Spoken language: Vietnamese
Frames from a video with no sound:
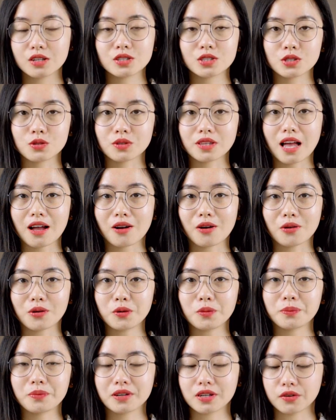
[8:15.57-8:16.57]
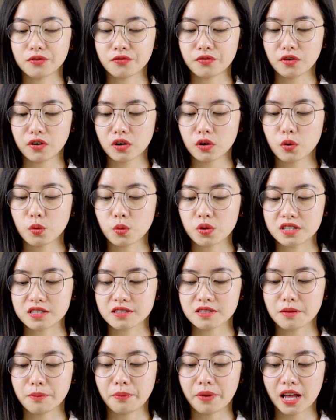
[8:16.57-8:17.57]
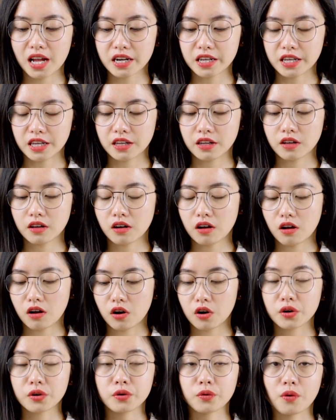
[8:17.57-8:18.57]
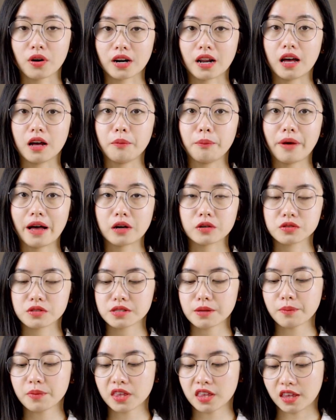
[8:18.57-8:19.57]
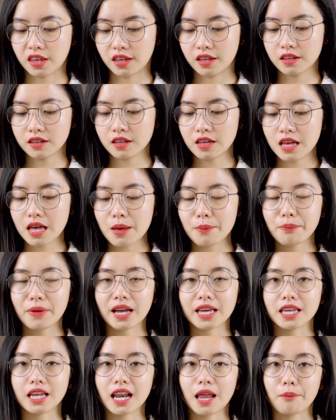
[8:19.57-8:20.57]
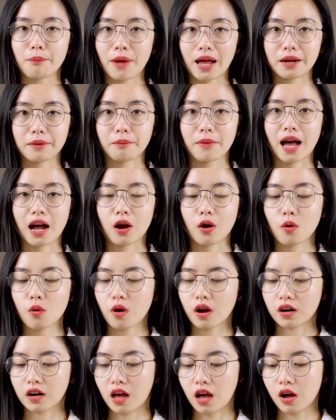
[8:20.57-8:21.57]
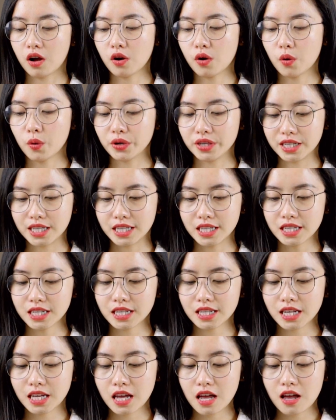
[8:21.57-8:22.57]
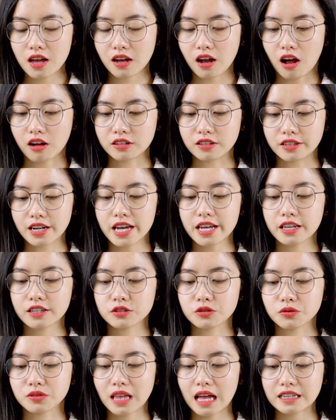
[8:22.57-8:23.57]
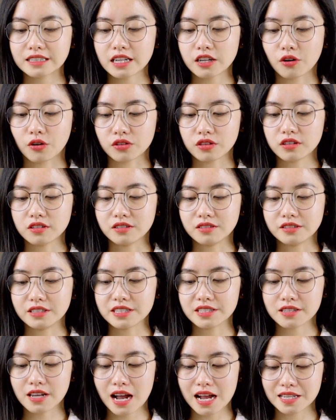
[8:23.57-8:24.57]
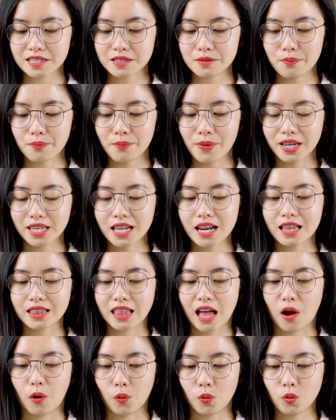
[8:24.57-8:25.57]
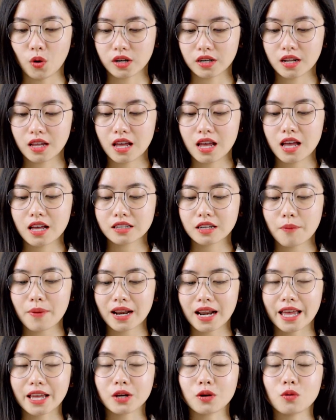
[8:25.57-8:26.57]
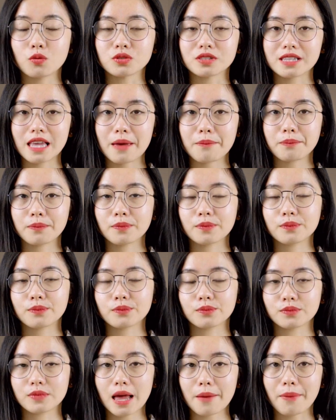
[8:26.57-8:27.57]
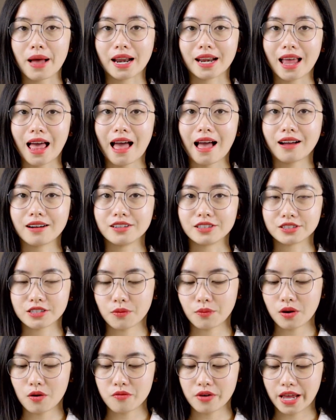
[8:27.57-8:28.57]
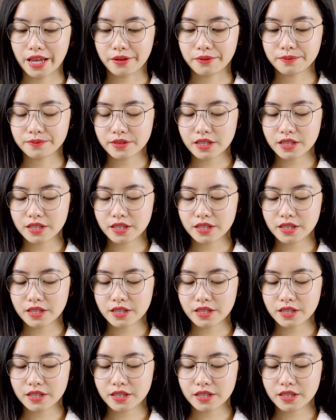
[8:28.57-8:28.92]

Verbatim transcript: Chúng ta có cụm confer with somebody on hoặc là about something mang nghĩa là bàn bạc hoặc là hội ý. Còn ở đây chúng ta sẽ có từ discuss mang nghĩa là thảo luận. Các bạn hãy cùng xem đáp án A ở trong câu này.